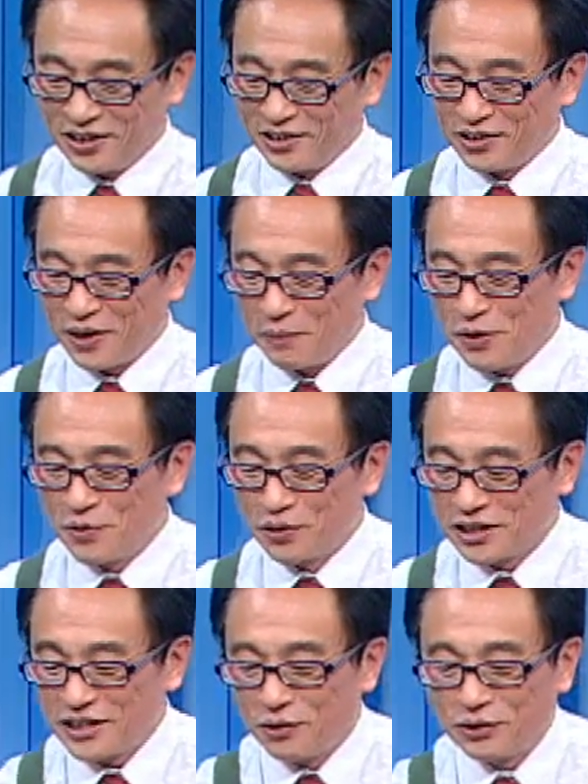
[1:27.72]
对对对，苹果
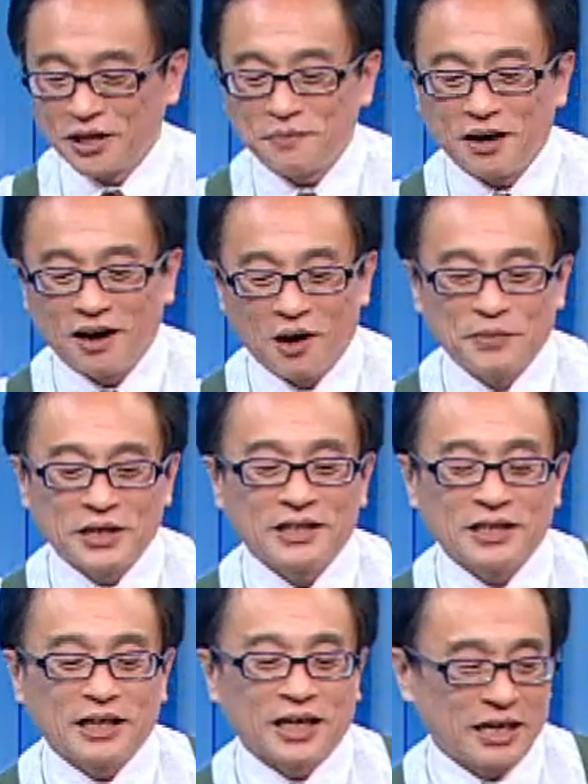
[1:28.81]
的焦点嘛。好，我们来
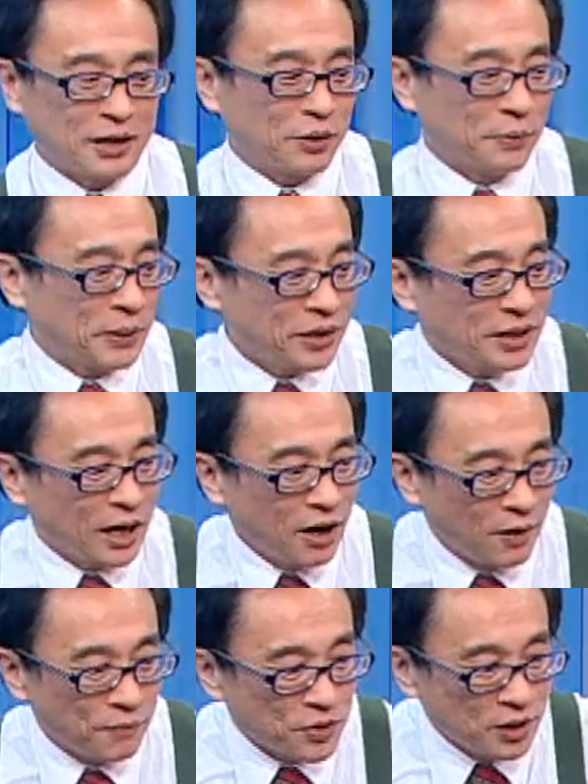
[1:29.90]
先来看看，我们一样
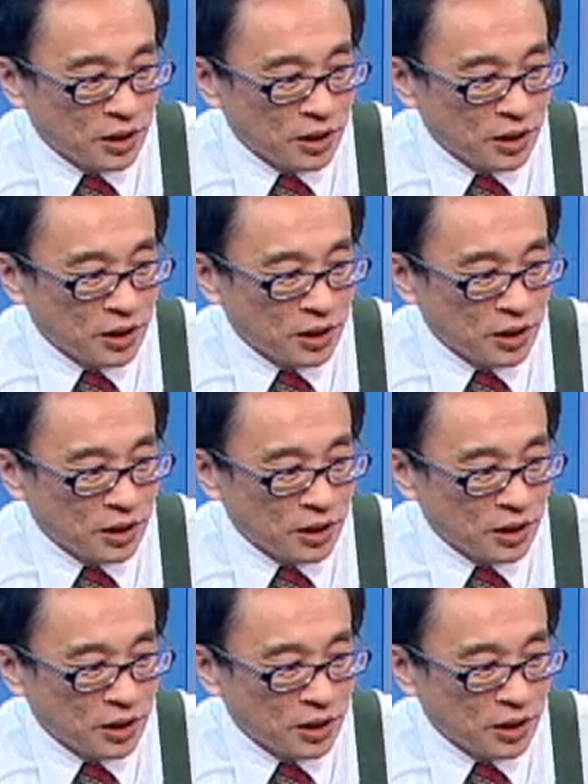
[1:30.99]
哦。